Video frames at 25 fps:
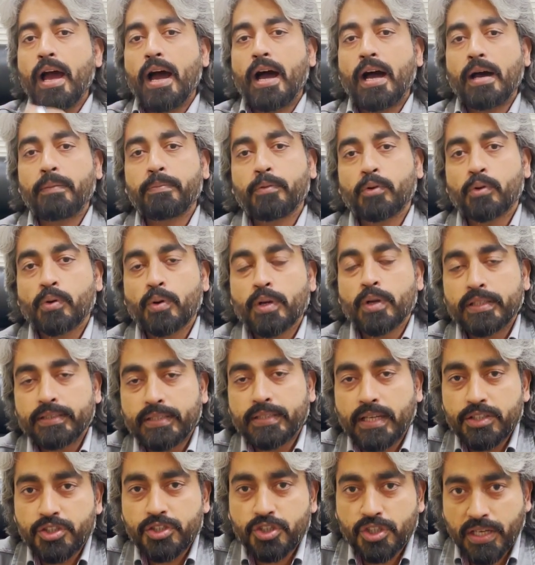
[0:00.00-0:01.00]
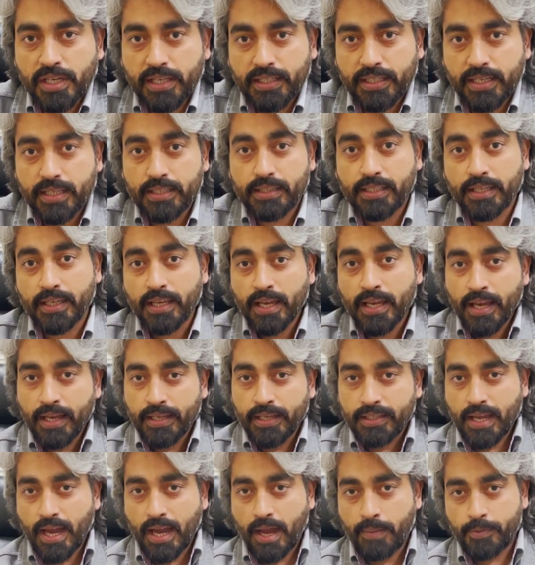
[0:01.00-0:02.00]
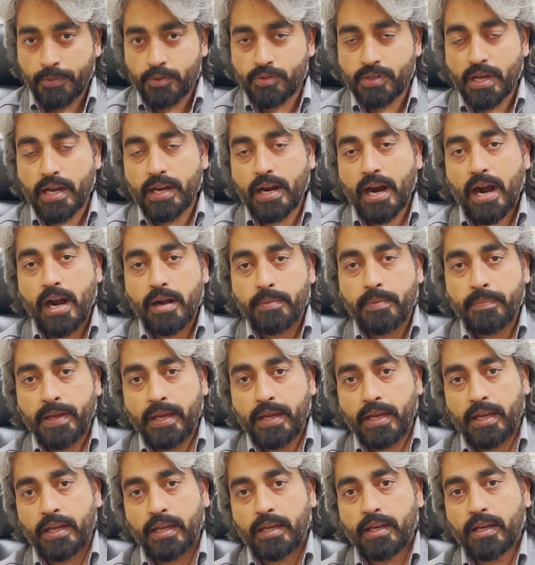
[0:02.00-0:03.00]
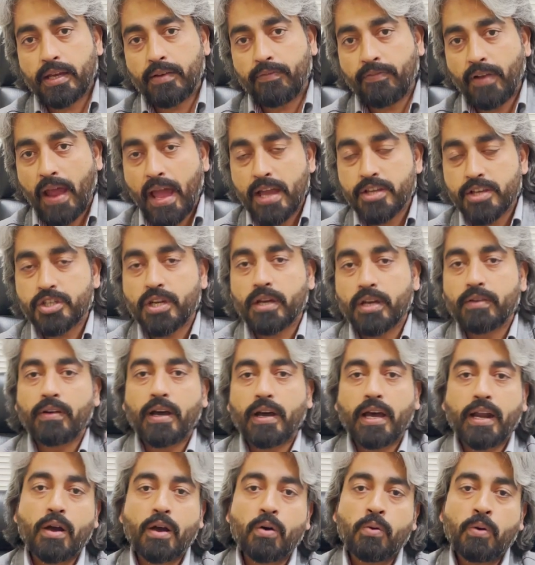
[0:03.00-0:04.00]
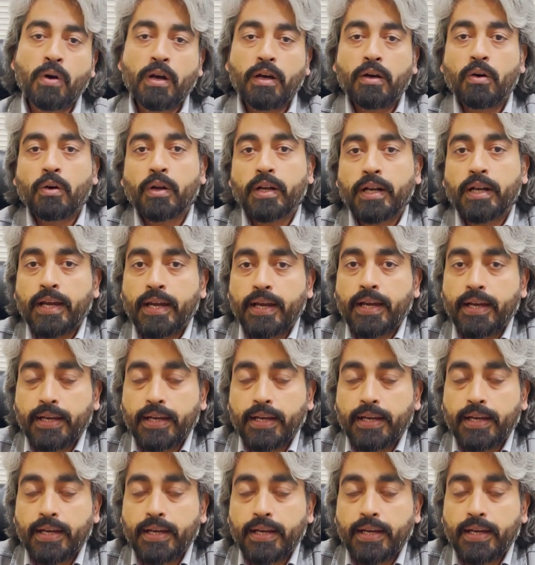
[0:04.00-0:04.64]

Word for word: आप लोगों के साथ शेयर की थी यहाँ पे उसका कार्ड मैं फ्लैश करवा रहा हूँ और